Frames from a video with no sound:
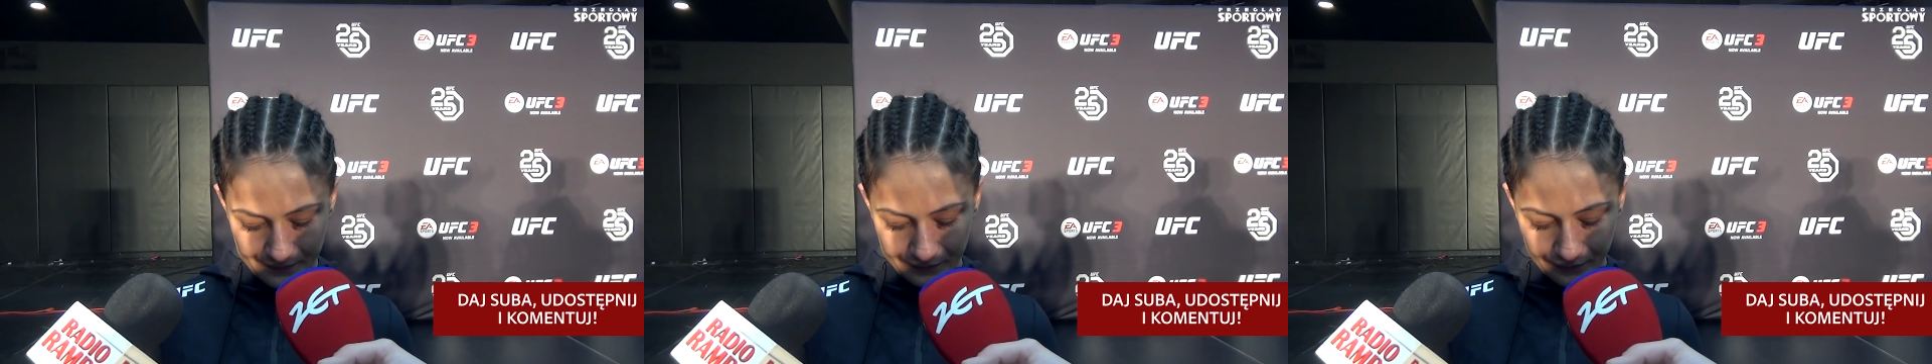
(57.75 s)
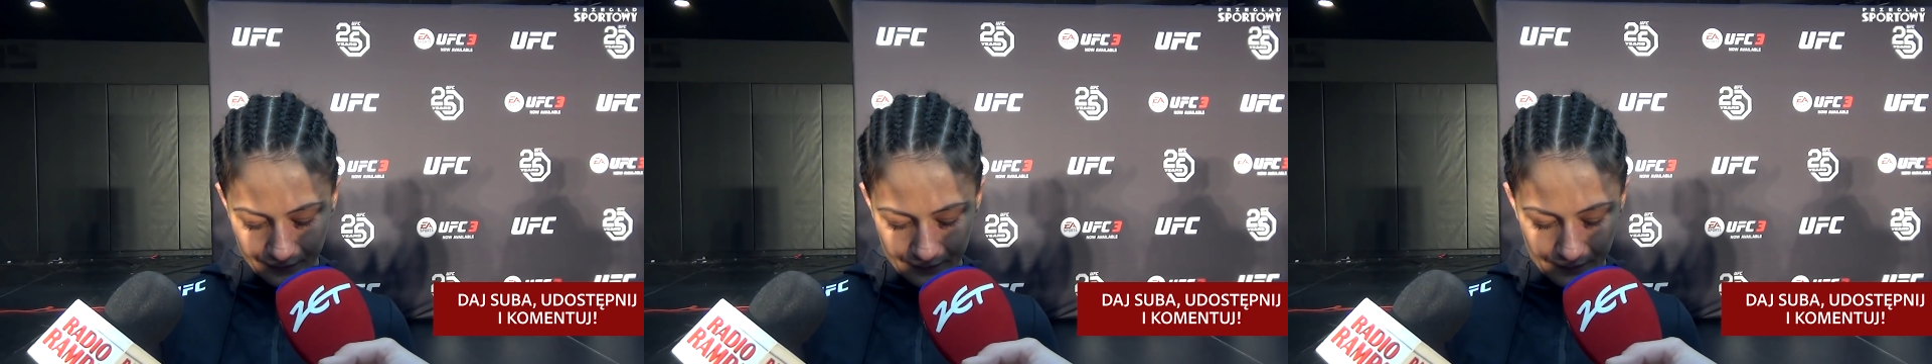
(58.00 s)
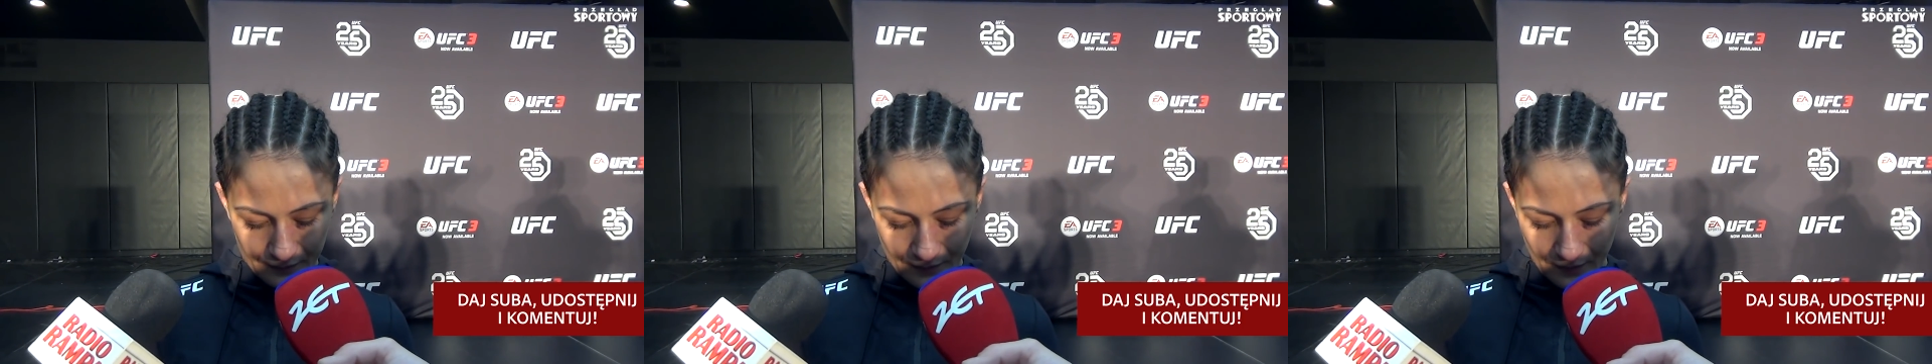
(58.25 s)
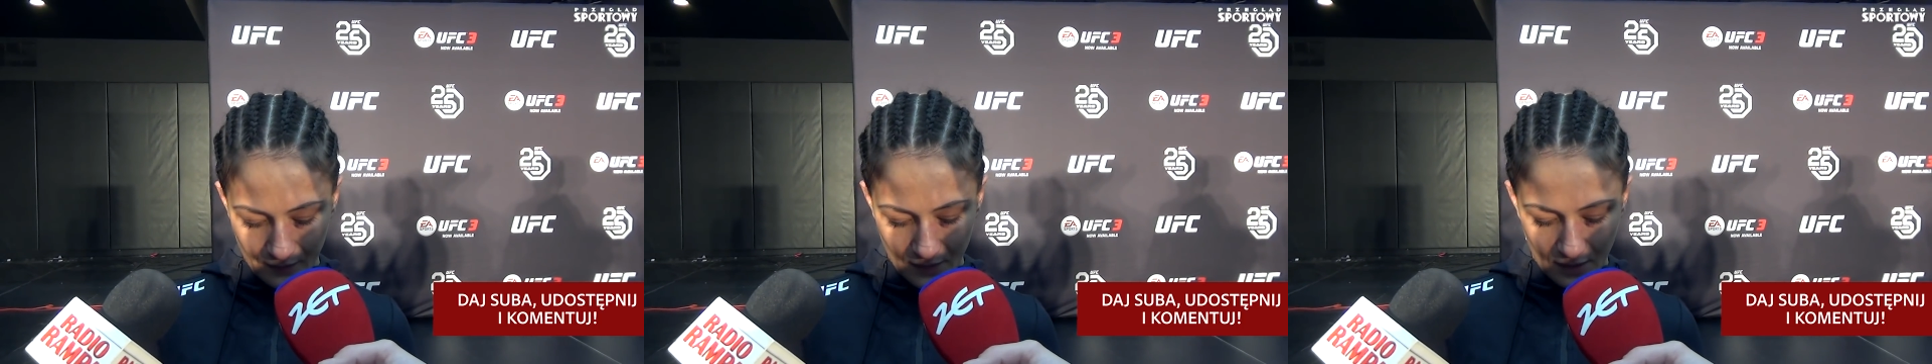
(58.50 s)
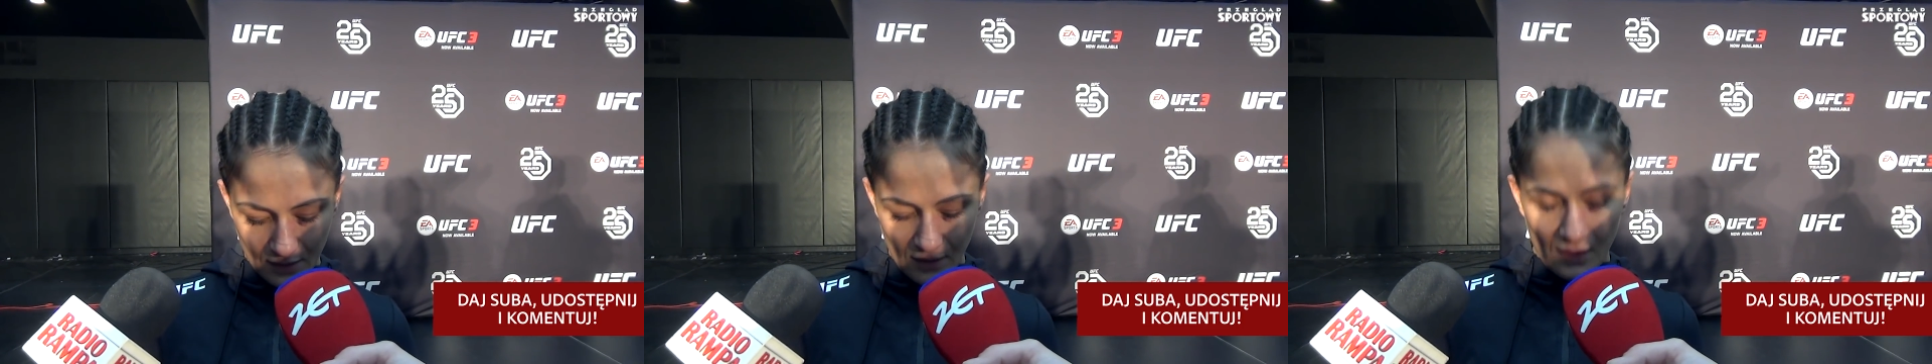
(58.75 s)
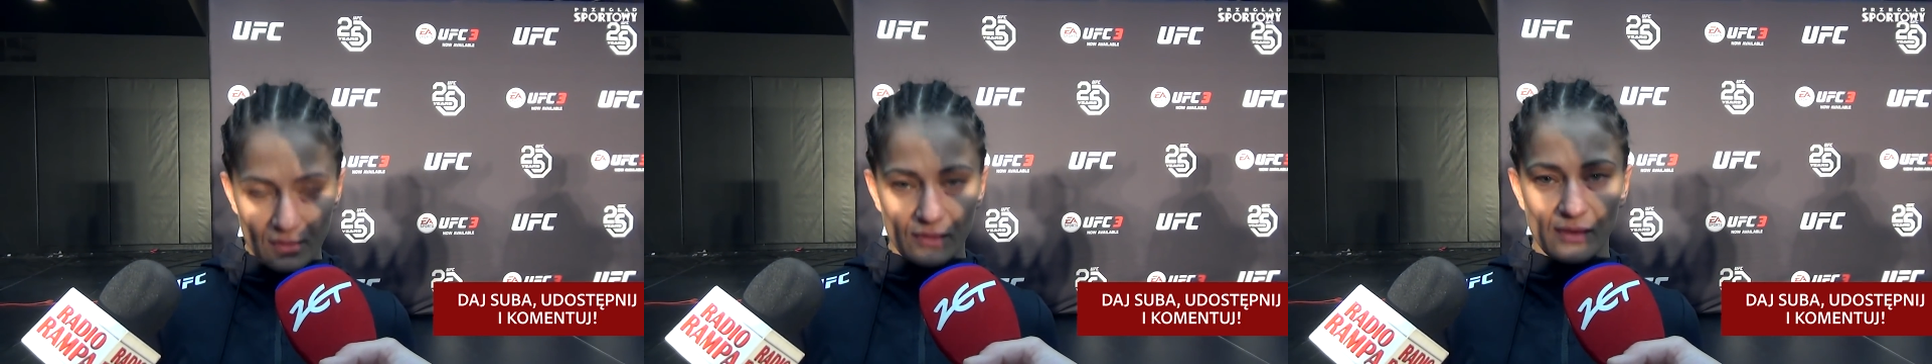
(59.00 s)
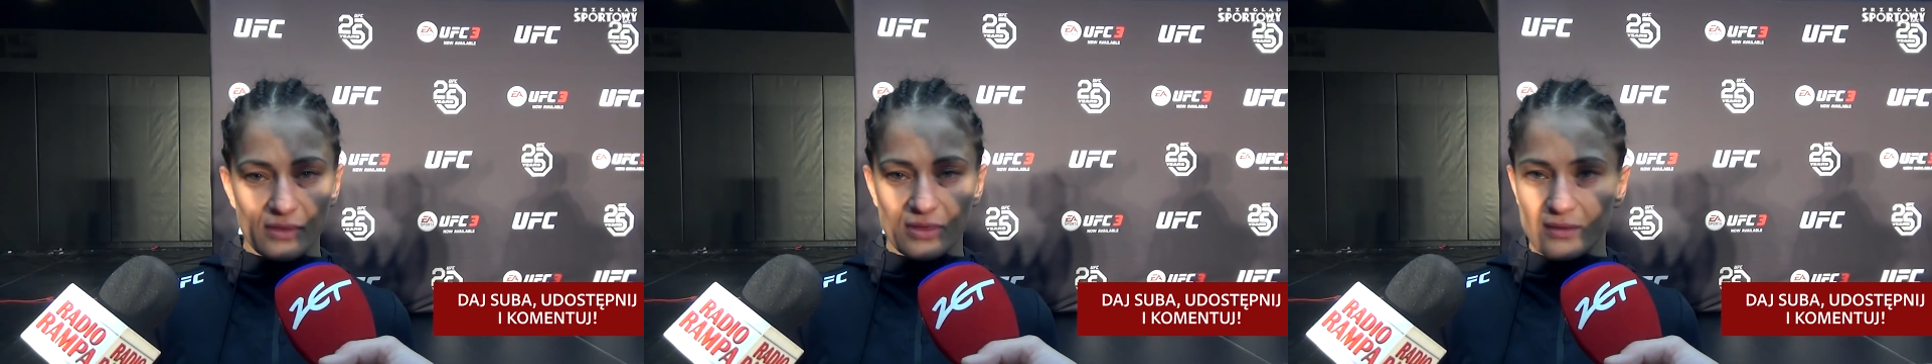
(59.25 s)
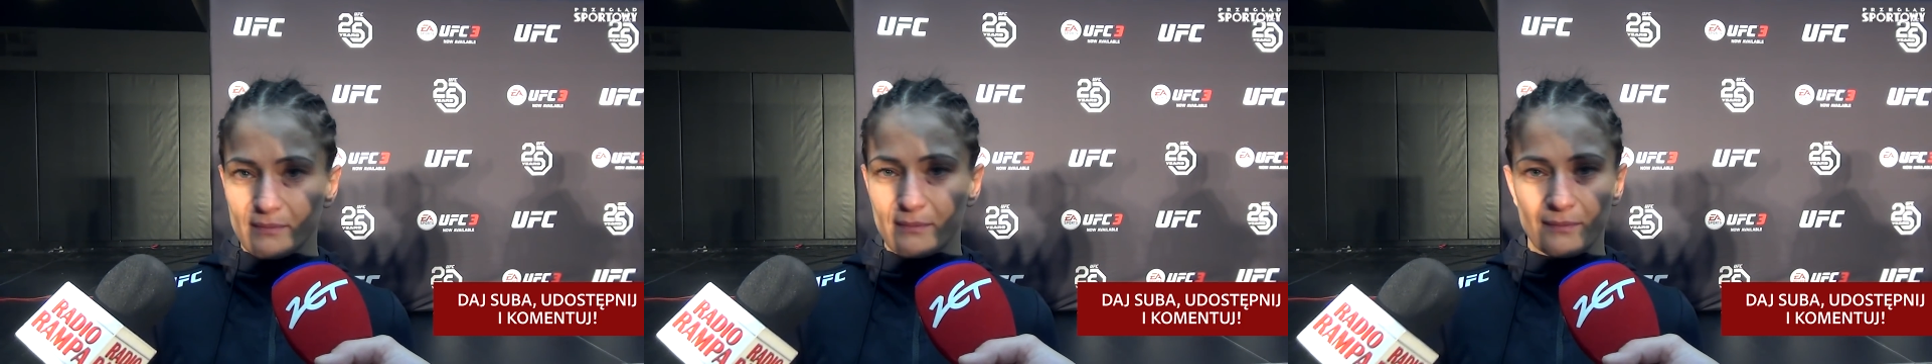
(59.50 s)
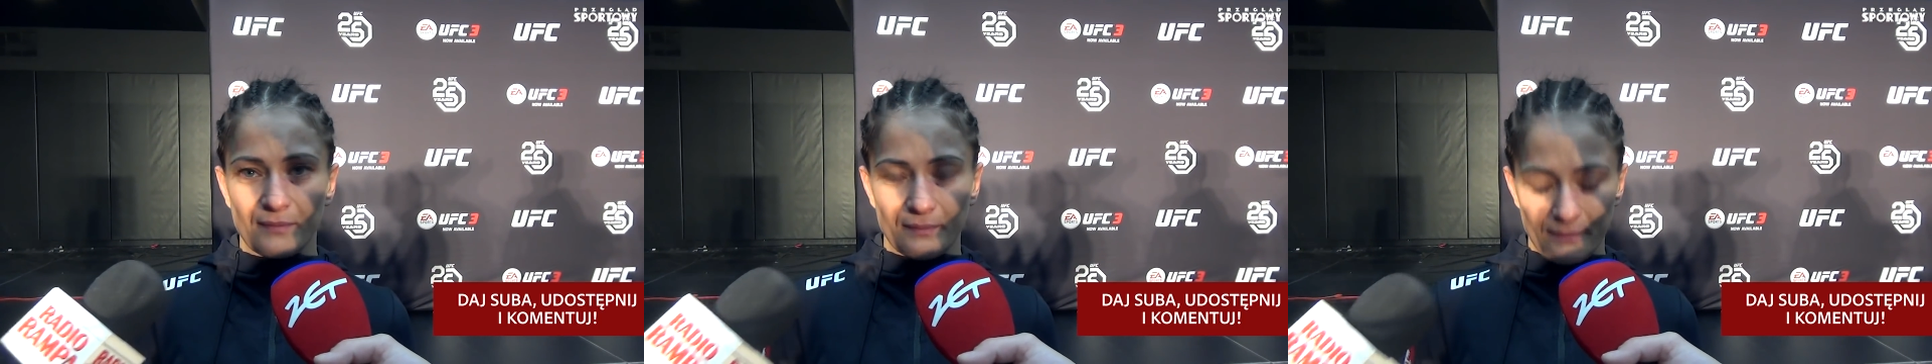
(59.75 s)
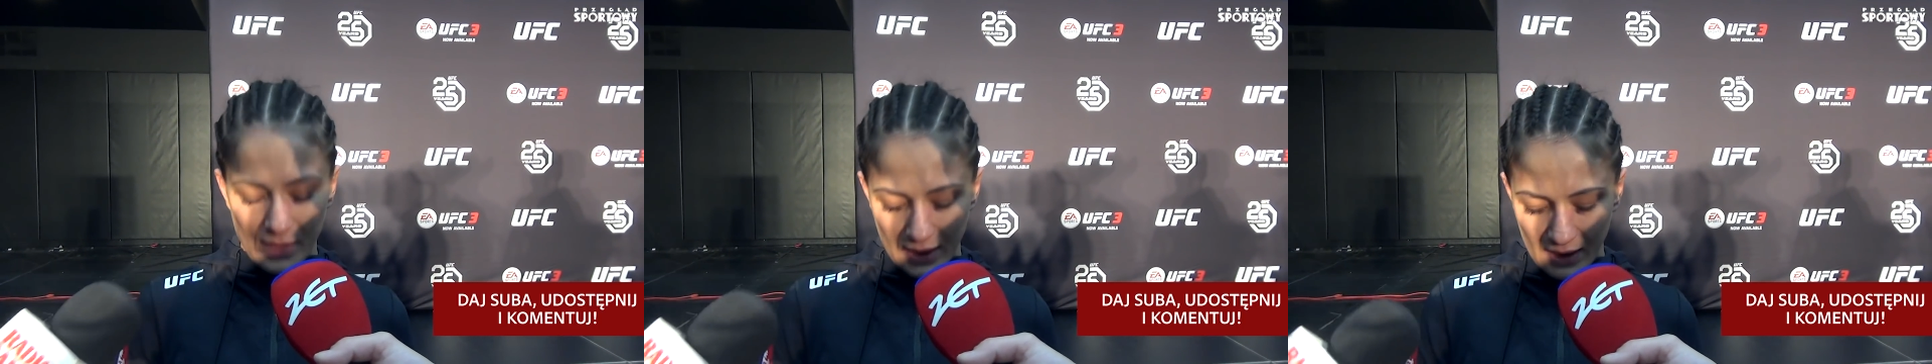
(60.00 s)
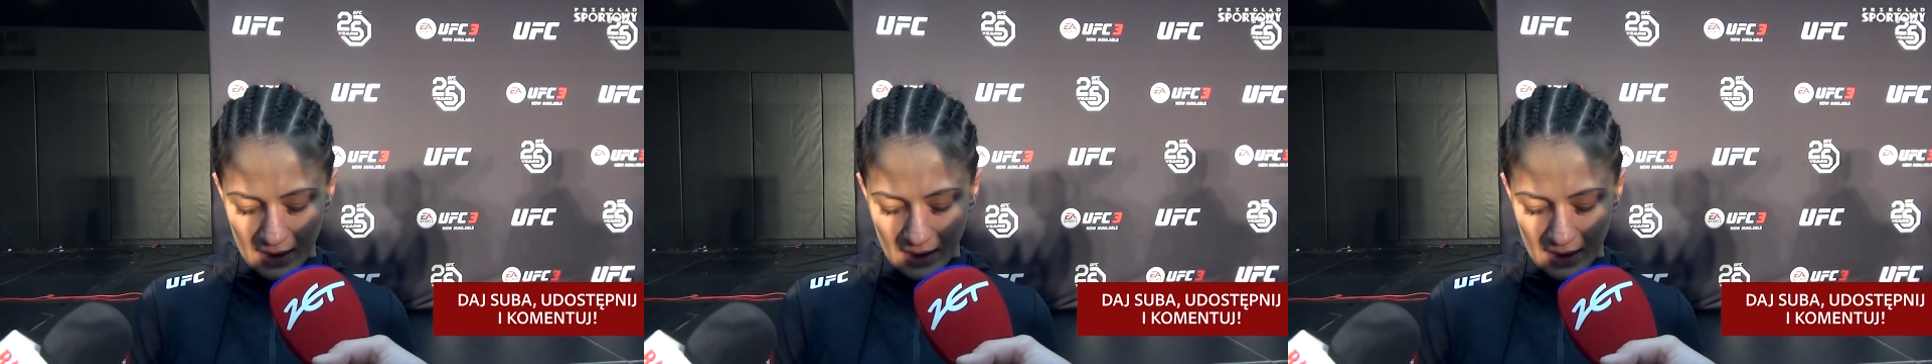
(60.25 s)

niepromocyjne, nie wiemy, jakie były intencje Magego,